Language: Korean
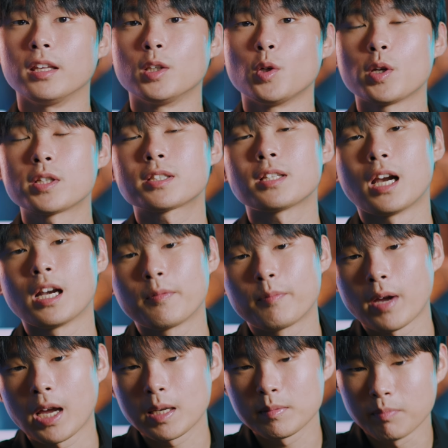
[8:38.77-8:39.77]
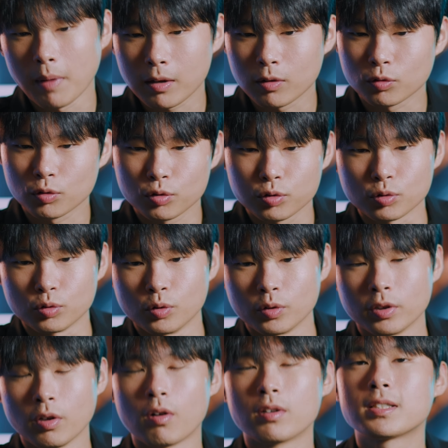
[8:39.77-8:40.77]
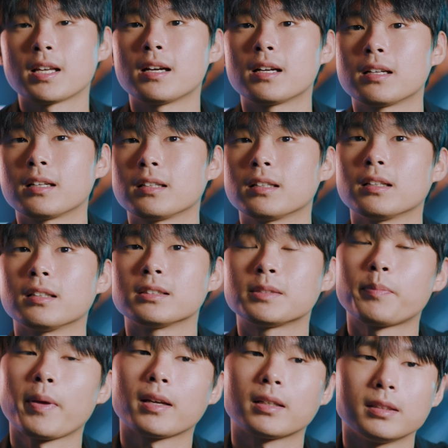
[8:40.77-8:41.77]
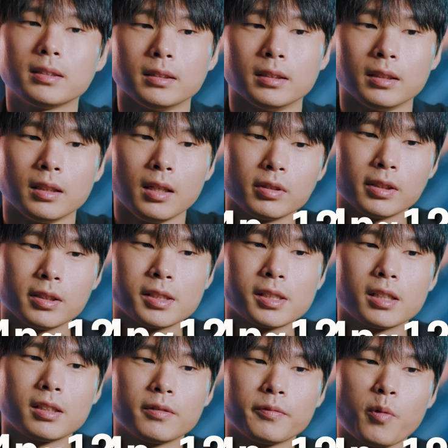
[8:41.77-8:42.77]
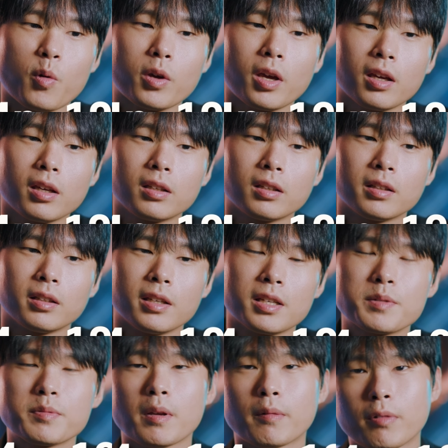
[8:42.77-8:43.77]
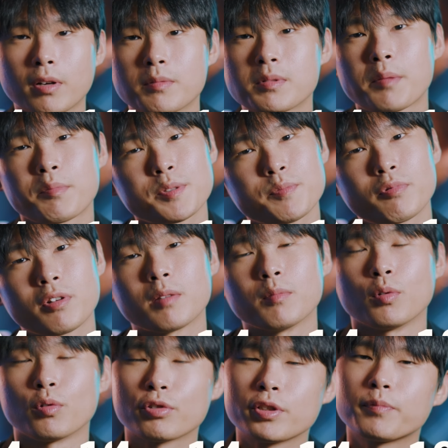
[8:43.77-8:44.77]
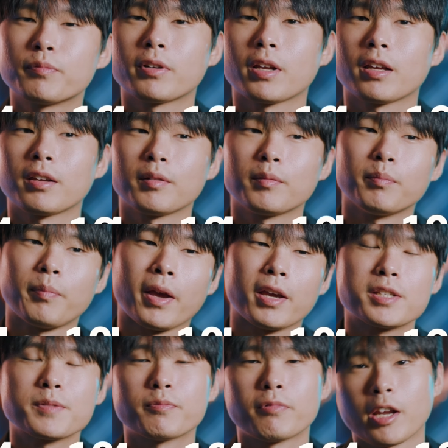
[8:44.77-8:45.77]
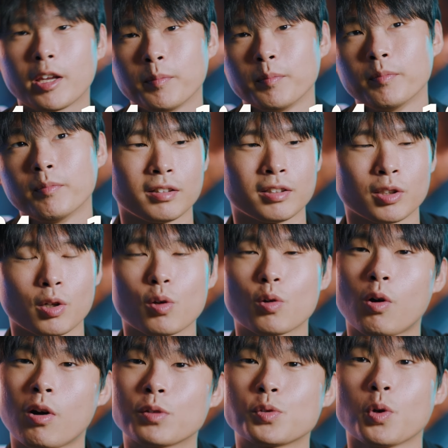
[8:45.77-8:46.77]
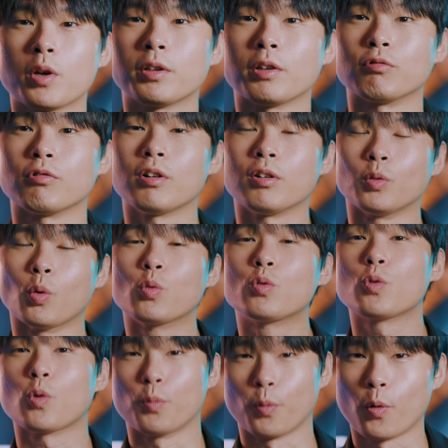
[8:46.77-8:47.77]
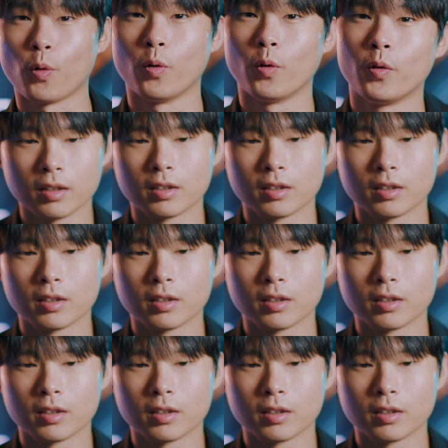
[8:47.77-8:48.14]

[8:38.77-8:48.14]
EOS R5 마크2 영상 스펙은 이제는 4K 24프레임, 30프레임, 뭐 60프레임, 120프레임 들어가 줘야 되고요 논크롭으로